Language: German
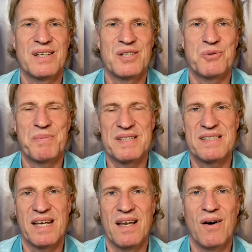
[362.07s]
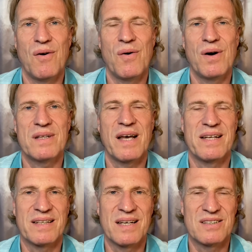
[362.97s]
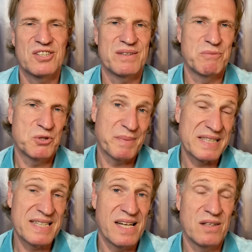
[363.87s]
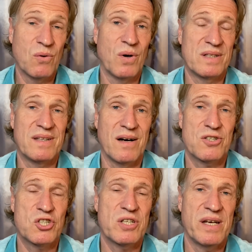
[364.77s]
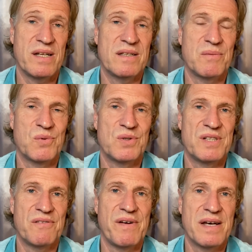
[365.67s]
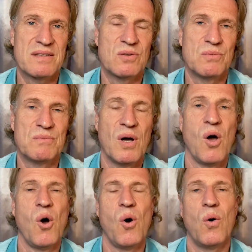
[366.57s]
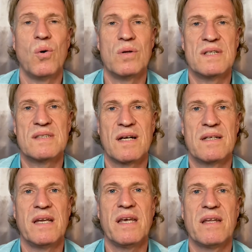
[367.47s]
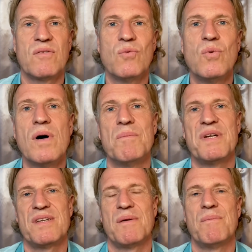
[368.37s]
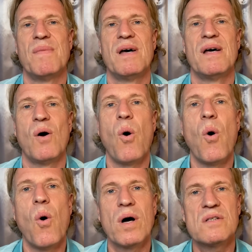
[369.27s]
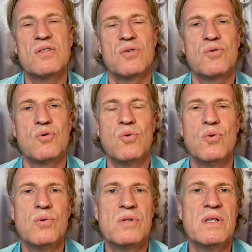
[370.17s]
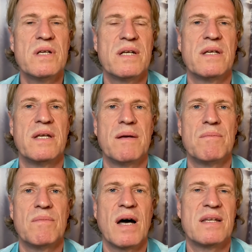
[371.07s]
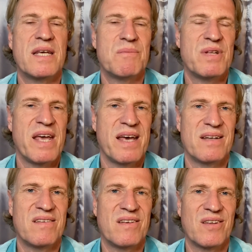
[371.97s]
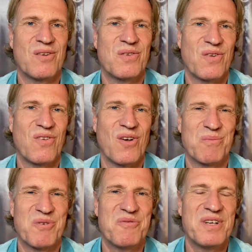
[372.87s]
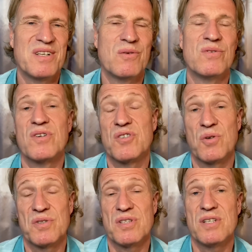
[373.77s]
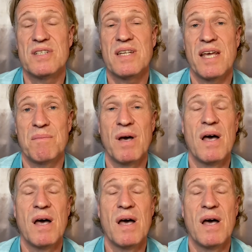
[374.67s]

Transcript: spezieller Ort, einen ganz speziellen Ort darstellt im Multiversum. Und es hat nicht nur mit dem Ort zu tun, in dem, an dem die Erde sich sozusagen befindet, unser Sonnensystem,